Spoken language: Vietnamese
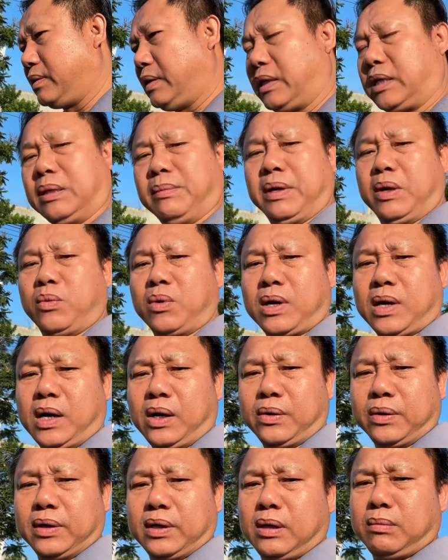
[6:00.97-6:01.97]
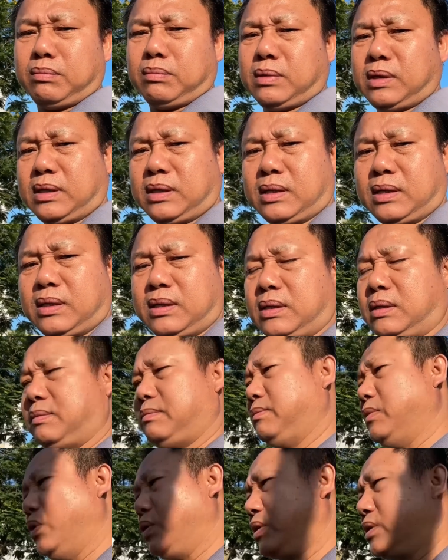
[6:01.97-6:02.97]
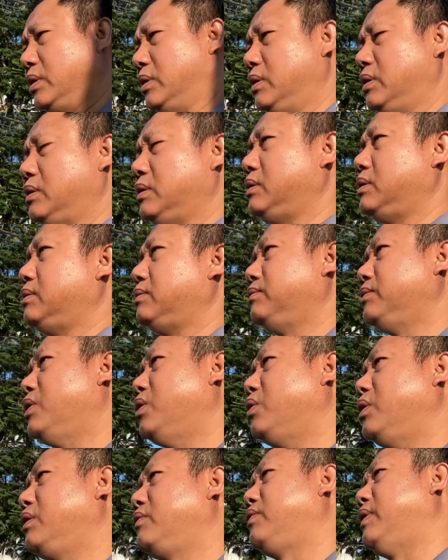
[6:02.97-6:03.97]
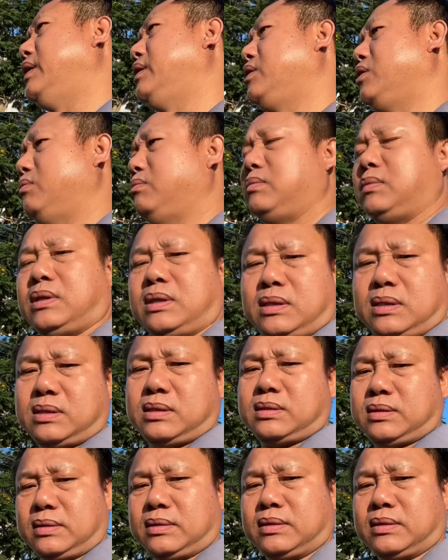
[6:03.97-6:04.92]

các đại biểu quốc hội ông uh, bộ trưởng ờ, hồ đức phước cũng uh,